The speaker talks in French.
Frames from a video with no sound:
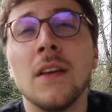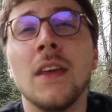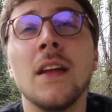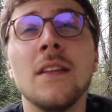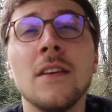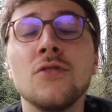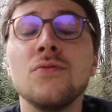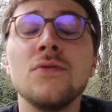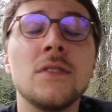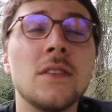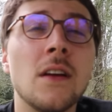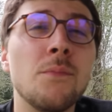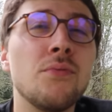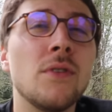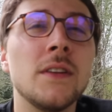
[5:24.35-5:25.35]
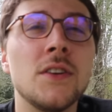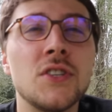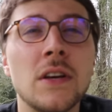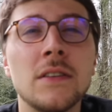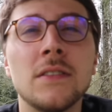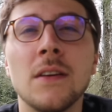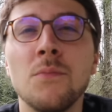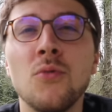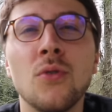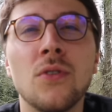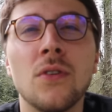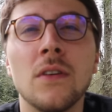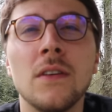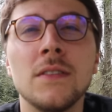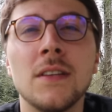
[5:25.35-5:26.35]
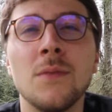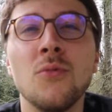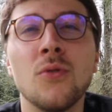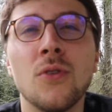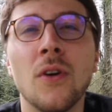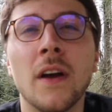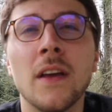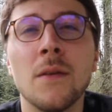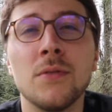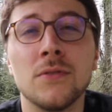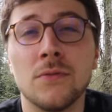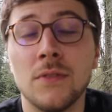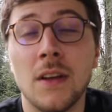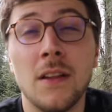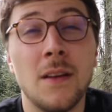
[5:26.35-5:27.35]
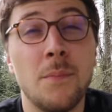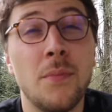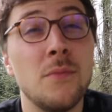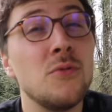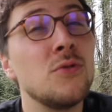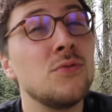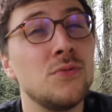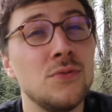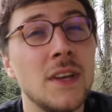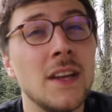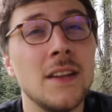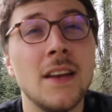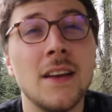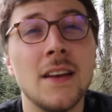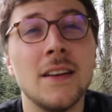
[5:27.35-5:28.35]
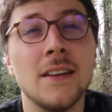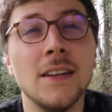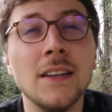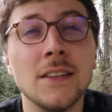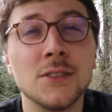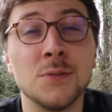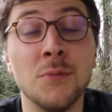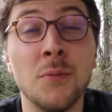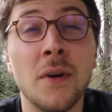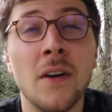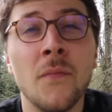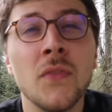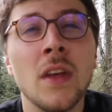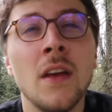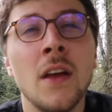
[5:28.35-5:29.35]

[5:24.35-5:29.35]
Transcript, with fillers: Gagner juste un point déjà, c'est mieux, que, mieux que rien parce qu'on n'a pas beaucoup gagné euh, en ce moment.